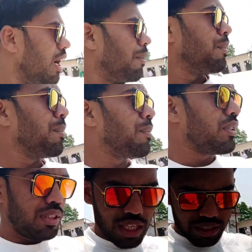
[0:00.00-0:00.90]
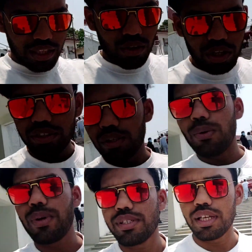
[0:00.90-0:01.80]
अब देखते हैं कौन सी
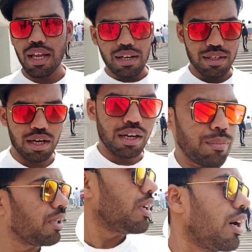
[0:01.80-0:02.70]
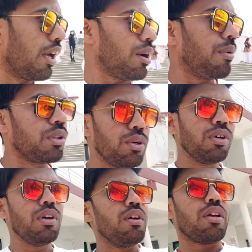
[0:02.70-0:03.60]
लोकेशन है एंड खाना भी नहीं खाया अभी तो
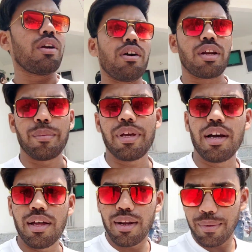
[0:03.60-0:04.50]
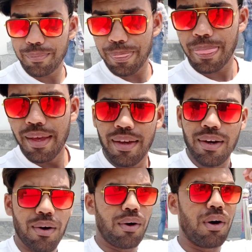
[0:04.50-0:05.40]
खाना भी खाना
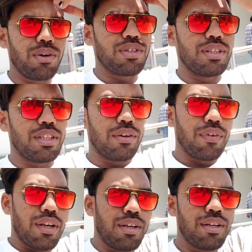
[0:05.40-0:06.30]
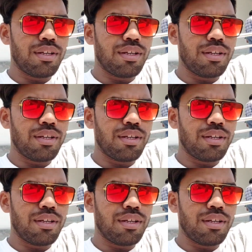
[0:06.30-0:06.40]
और चलते हैं फिर